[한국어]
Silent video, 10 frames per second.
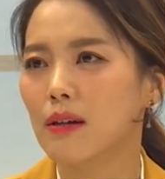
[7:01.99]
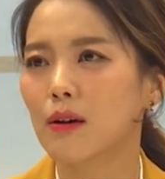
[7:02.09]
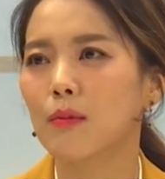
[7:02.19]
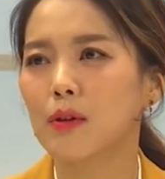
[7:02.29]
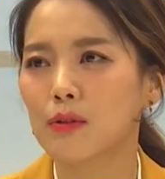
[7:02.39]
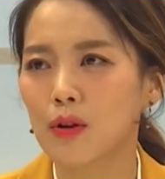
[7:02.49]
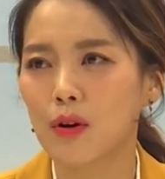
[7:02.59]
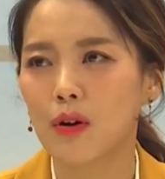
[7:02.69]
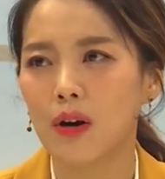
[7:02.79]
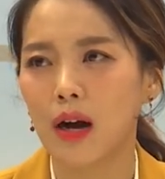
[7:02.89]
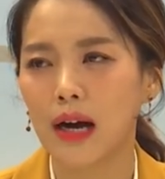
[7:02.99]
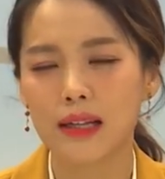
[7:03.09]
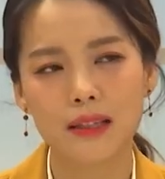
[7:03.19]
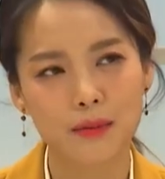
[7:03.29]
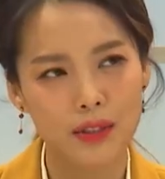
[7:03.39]
그러면서
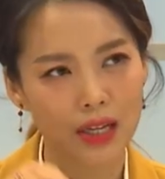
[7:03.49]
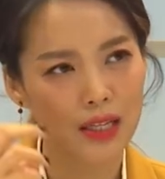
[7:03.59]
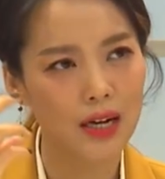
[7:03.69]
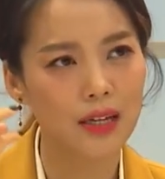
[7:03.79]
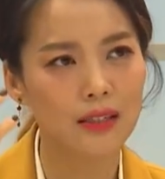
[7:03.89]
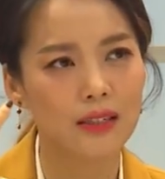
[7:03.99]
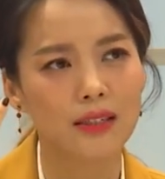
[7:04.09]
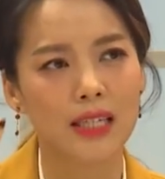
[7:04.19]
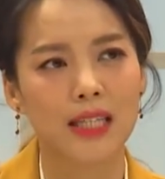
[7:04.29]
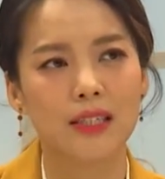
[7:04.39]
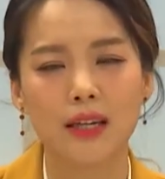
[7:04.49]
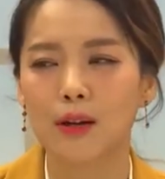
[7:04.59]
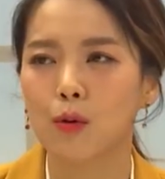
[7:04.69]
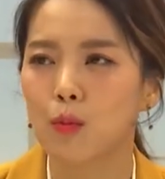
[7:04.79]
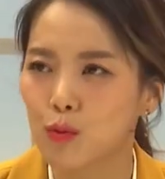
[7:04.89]
하나님을 찬양하는 그
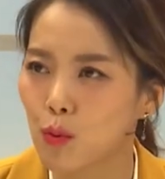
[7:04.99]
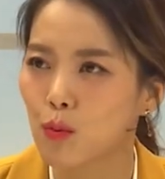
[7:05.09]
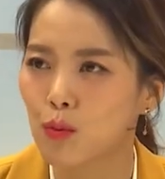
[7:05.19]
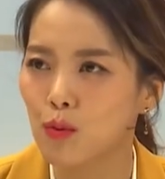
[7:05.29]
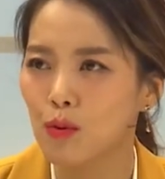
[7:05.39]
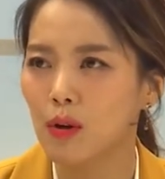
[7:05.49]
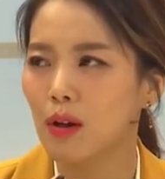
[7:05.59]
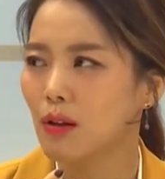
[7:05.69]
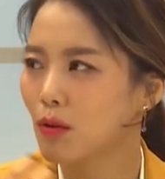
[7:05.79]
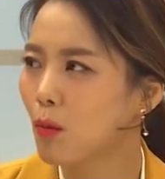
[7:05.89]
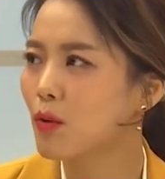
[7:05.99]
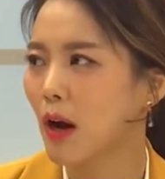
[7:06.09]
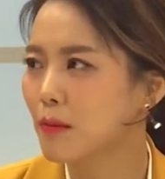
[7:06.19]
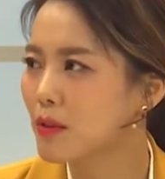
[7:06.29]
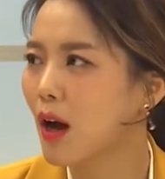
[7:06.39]
자체가 너무 좋고 너무
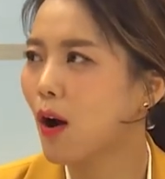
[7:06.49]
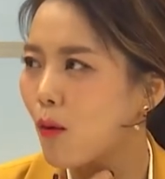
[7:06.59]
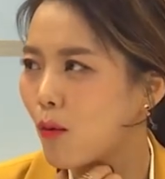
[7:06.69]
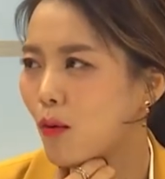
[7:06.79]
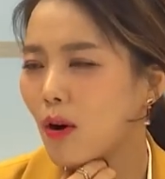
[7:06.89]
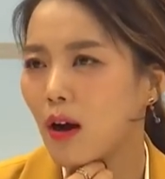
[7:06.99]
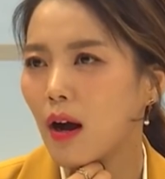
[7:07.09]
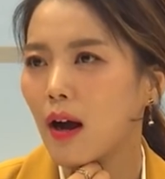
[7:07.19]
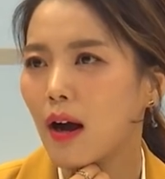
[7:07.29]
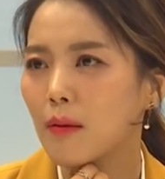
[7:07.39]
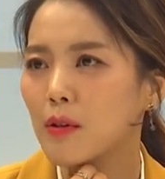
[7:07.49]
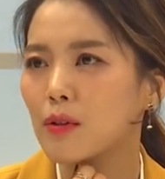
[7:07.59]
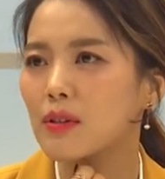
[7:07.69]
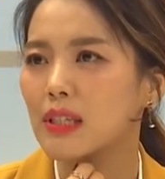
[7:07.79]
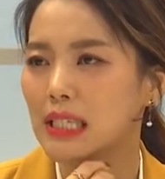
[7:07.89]
감사하고
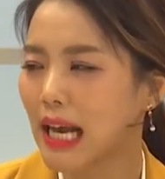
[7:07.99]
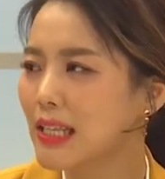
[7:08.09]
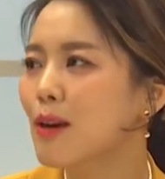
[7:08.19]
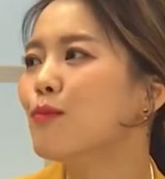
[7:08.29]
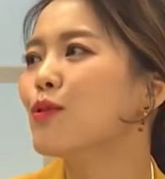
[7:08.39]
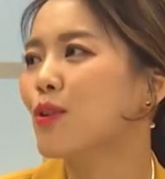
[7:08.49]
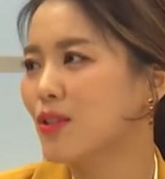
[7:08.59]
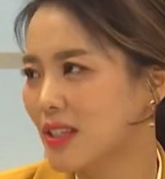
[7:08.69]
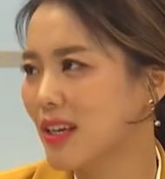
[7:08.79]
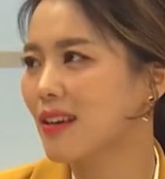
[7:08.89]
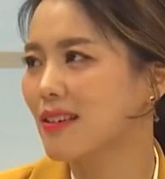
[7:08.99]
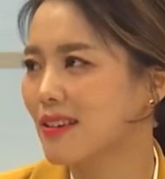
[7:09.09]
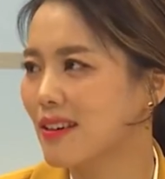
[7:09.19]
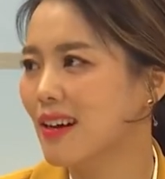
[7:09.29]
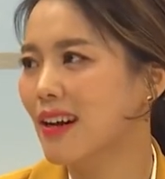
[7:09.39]
하면서 이제 찬양부터
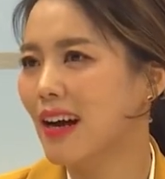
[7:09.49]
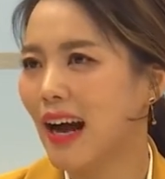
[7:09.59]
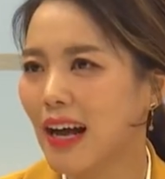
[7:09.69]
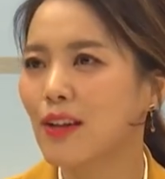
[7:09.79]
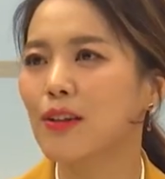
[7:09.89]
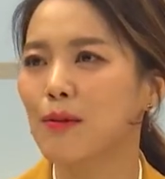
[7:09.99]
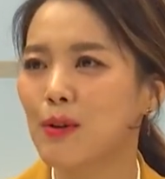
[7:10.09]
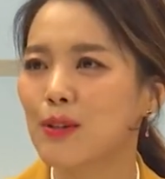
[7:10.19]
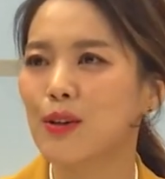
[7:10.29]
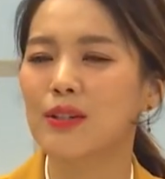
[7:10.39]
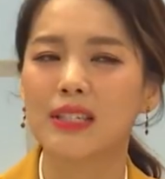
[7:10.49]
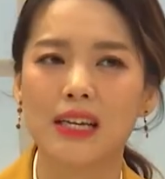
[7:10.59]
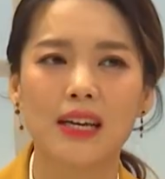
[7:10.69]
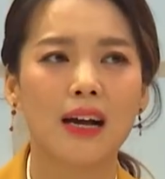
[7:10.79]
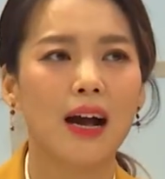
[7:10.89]
시작을 네. 하게 되면서
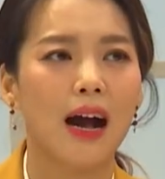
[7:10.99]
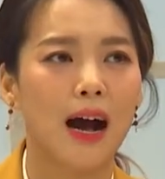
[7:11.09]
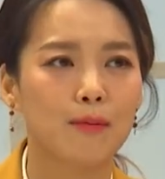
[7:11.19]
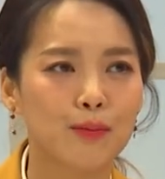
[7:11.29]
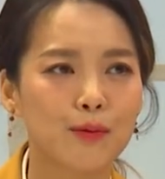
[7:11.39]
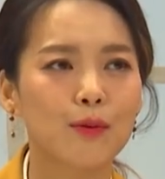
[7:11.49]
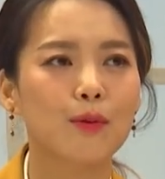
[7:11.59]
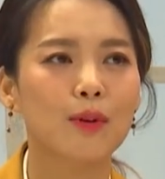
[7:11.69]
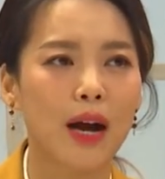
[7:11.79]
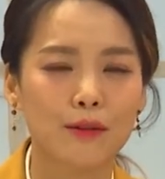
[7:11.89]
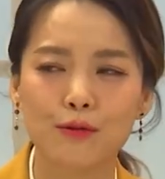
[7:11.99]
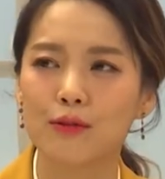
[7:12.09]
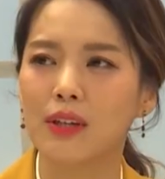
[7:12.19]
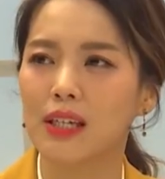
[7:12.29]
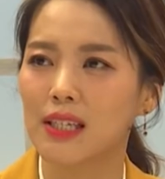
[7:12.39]
이제 앞으로
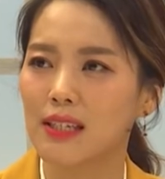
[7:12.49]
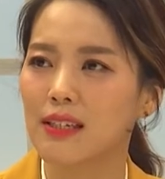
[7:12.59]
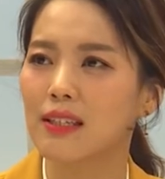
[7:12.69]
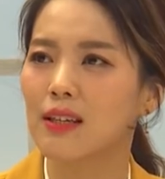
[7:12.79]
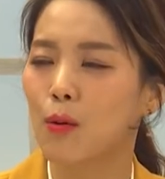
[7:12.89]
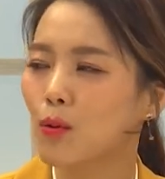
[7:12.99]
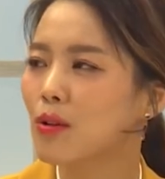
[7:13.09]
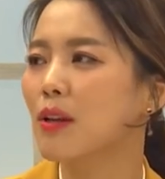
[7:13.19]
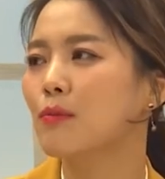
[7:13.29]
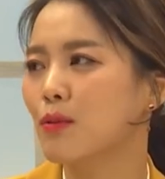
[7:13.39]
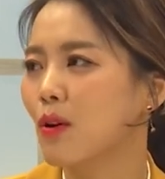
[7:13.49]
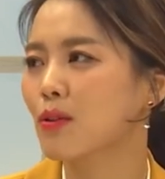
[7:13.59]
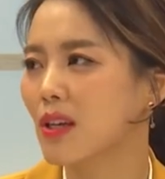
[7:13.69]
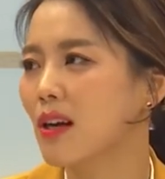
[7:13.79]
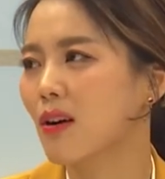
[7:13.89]
가수의 길을 이제 음.
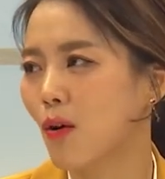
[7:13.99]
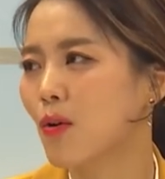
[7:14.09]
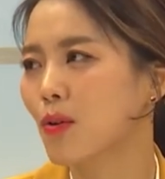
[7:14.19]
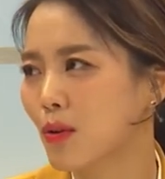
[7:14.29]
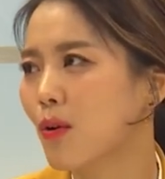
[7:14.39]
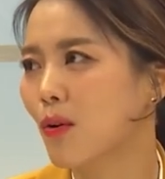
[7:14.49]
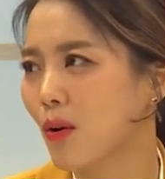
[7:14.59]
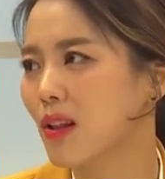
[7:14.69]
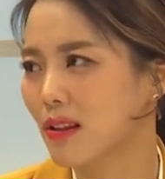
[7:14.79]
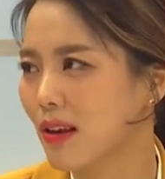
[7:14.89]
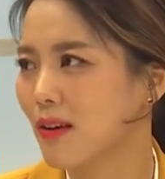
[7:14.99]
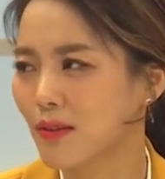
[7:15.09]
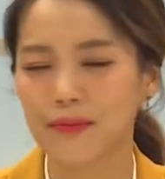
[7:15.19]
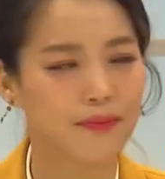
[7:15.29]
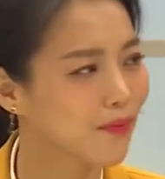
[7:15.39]
그때부터 제가 걸었던 것 같아요.
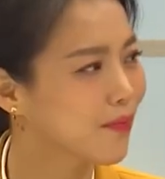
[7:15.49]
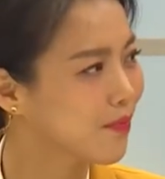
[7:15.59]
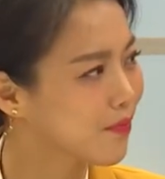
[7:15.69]
네.